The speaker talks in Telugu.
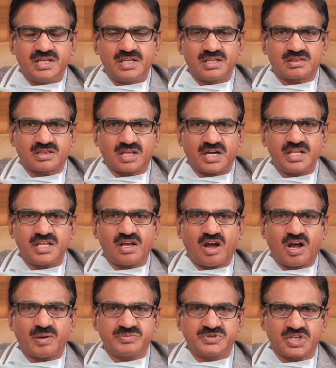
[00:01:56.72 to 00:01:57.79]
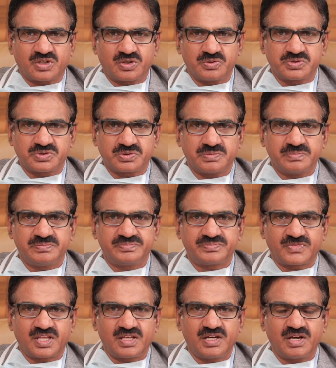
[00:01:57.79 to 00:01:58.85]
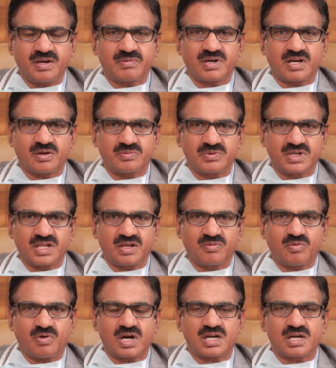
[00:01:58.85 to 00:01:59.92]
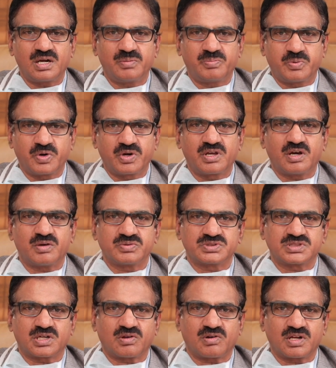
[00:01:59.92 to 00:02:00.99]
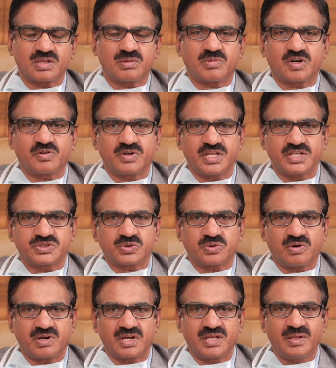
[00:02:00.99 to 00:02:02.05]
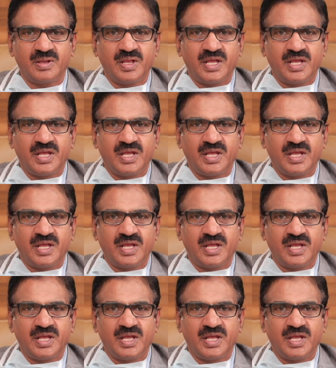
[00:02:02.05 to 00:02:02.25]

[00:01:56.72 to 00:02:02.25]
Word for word: ఈ తడి ఆబ్జెక్టివ్స్ ఏమన్నా ఉంటే వాటిని పొడిగా ఉంచడం అన్నది మనం నేర్చుకోవాలి